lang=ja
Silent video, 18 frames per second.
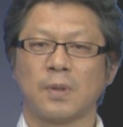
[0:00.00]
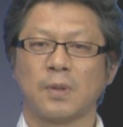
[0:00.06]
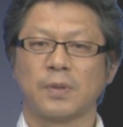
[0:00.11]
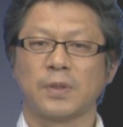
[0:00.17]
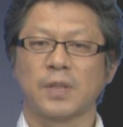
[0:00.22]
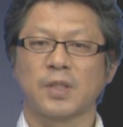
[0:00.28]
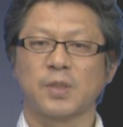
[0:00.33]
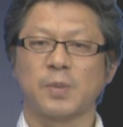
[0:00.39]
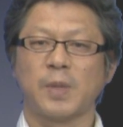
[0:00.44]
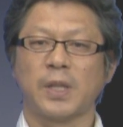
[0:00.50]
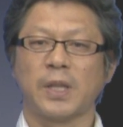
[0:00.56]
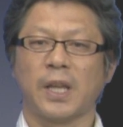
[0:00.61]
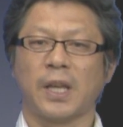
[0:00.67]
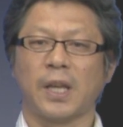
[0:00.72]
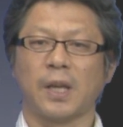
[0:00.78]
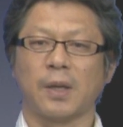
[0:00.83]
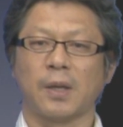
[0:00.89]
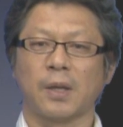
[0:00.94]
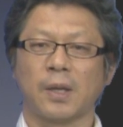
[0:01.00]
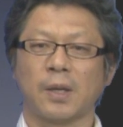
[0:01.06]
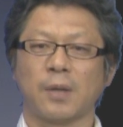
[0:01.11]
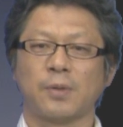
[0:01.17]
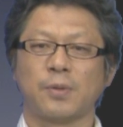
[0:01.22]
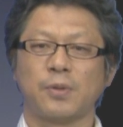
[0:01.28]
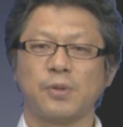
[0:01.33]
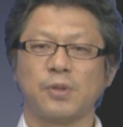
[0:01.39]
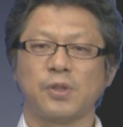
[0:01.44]
2つ目で
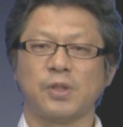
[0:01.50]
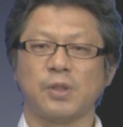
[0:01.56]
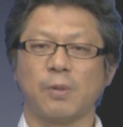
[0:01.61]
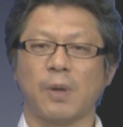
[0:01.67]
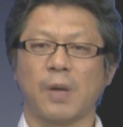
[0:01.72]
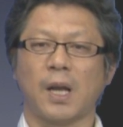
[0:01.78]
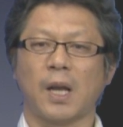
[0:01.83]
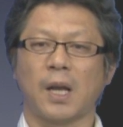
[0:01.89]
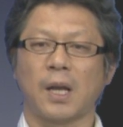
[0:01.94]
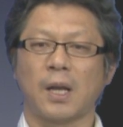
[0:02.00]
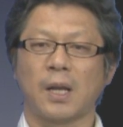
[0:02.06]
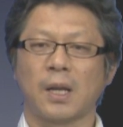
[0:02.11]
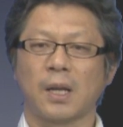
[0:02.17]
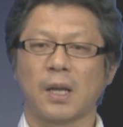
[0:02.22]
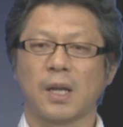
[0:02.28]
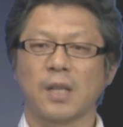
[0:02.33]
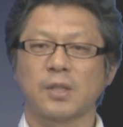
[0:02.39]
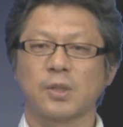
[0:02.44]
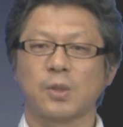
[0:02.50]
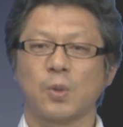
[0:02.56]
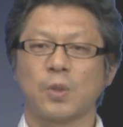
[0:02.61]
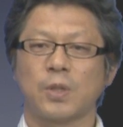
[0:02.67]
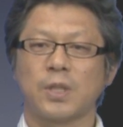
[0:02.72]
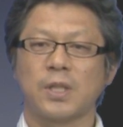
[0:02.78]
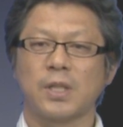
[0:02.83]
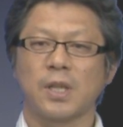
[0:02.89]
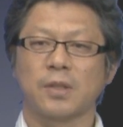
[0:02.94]
風水は仮想
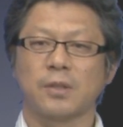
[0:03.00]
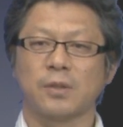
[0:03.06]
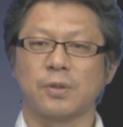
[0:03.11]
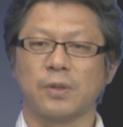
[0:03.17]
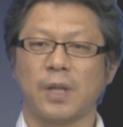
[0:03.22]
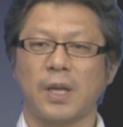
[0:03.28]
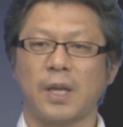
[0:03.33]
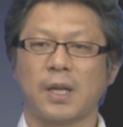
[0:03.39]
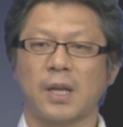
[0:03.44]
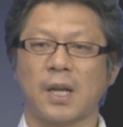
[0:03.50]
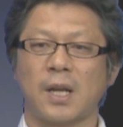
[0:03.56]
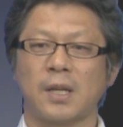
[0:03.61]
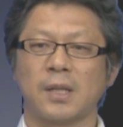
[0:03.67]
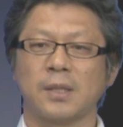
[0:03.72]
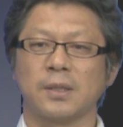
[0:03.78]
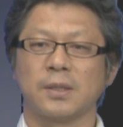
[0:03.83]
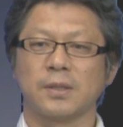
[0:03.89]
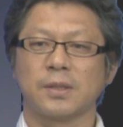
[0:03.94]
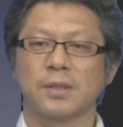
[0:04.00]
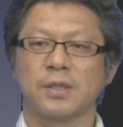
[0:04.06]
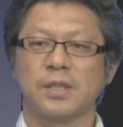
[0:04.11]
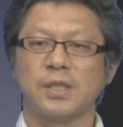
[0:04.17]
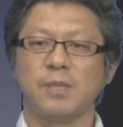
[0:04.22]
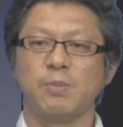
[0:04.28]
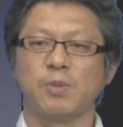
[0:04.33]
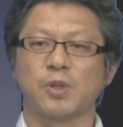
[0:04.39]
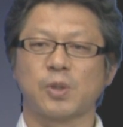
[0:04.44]
気学霊感
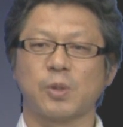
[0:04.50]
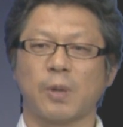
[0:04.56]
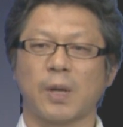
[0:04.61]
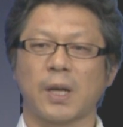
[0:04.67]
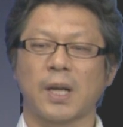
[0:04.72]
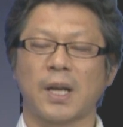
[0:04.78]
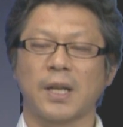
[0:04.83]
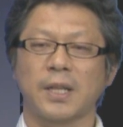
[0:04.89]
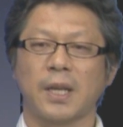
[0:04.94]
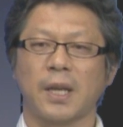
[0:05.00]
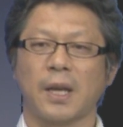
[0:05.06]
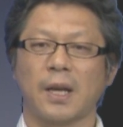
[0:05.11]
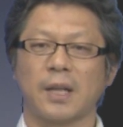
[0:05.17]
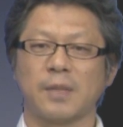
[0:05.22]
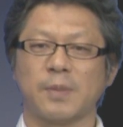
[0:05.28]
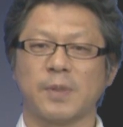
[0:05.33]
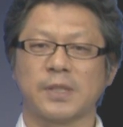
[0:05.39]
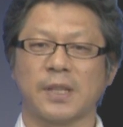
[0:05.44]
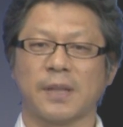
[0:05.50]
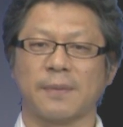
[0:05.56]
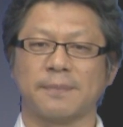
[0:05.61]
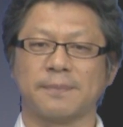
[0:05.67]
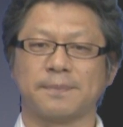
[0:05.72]
神仏とは関係ありません、